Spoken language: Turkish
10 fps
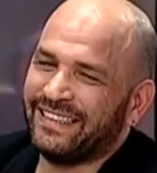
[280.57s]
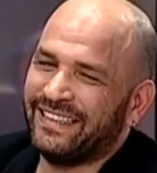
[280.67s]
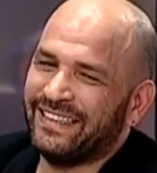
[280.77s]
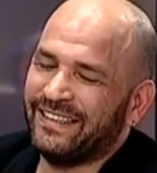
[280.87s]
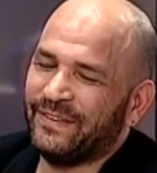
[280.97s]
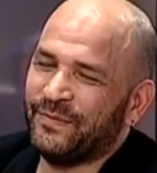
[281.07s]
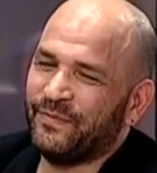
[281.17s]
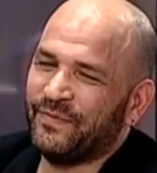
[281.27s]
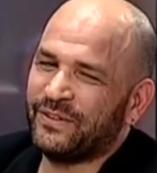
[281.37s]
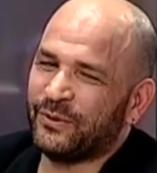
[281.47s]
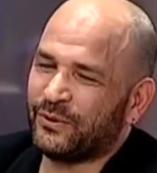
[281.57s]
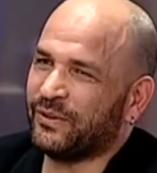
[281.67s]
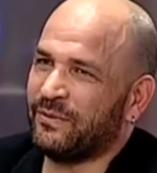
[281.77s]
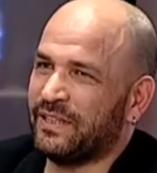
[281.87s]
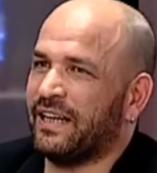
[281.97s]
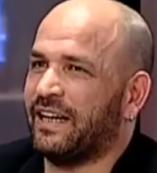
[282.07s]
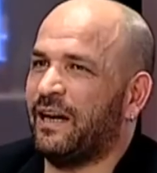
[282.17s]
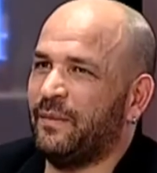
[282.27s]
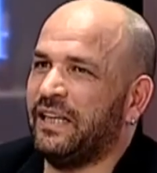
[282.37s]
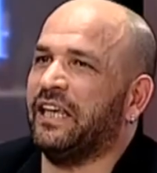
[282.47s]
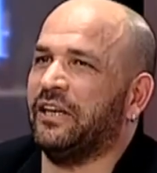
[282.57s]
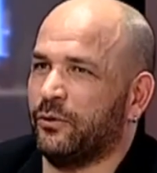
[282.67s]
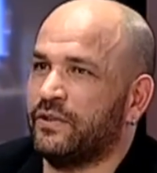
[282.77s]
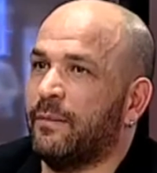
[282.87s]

E, çocuklarımızla rekabete giriyoruz.